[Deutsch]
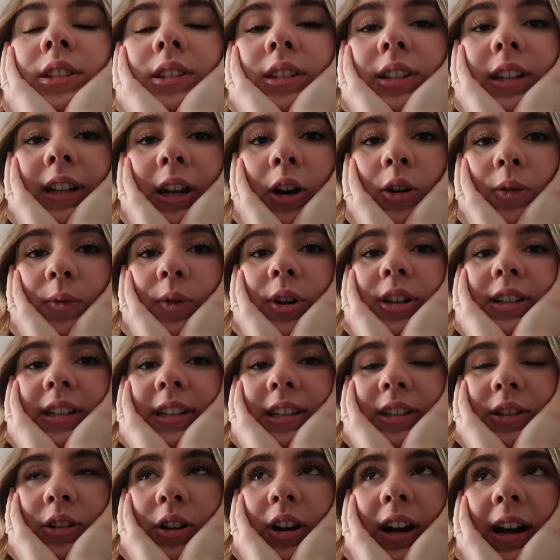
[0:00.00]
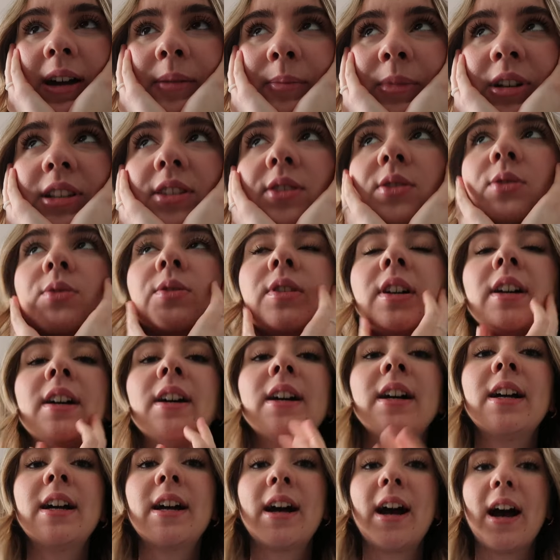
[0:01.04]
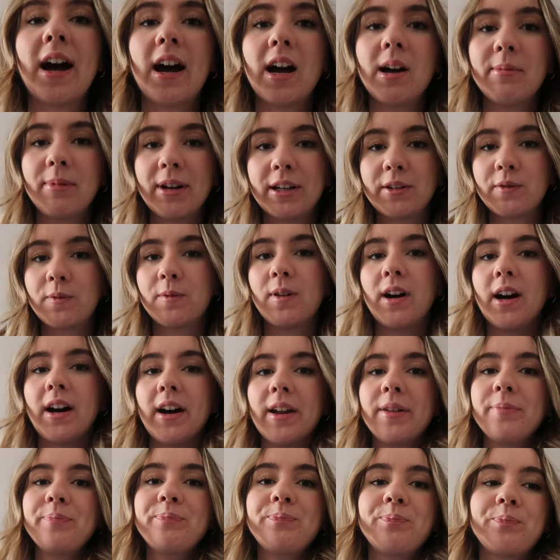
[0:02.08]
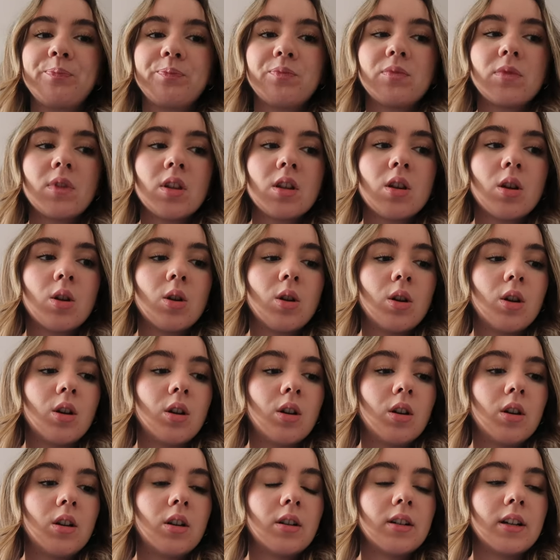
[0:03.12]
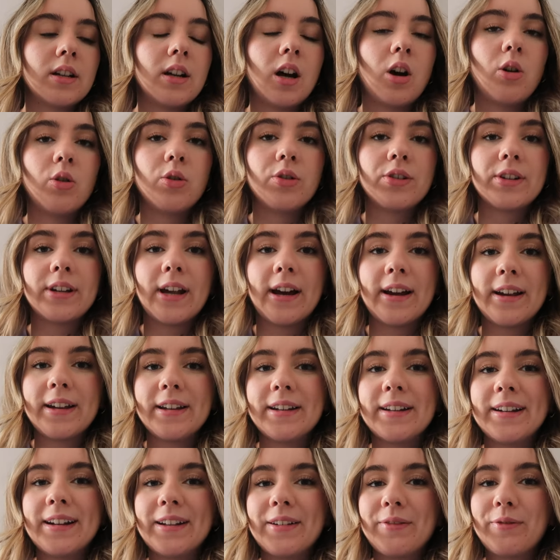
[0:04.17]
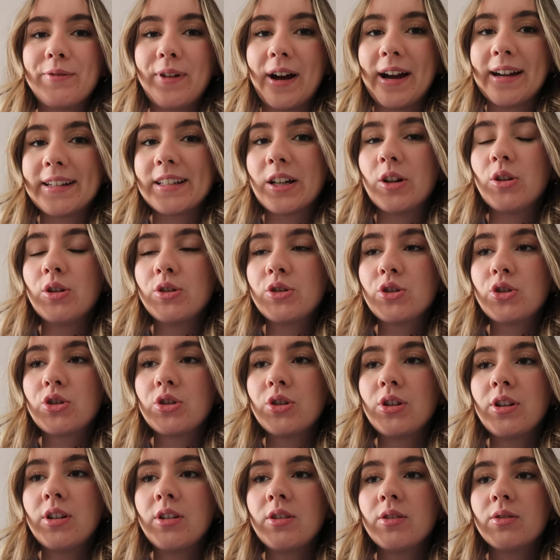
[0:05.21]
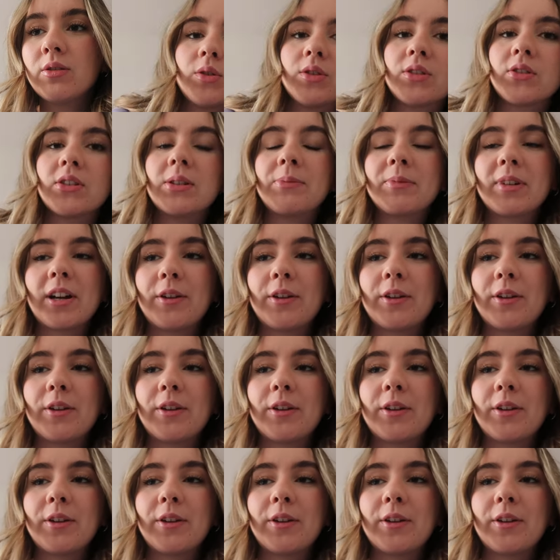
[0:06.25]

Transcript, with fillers: genau, wollte ich noch einmal zur Arbeit fahren. Genau, und dahin fahre ich auch ein Stück und zu dem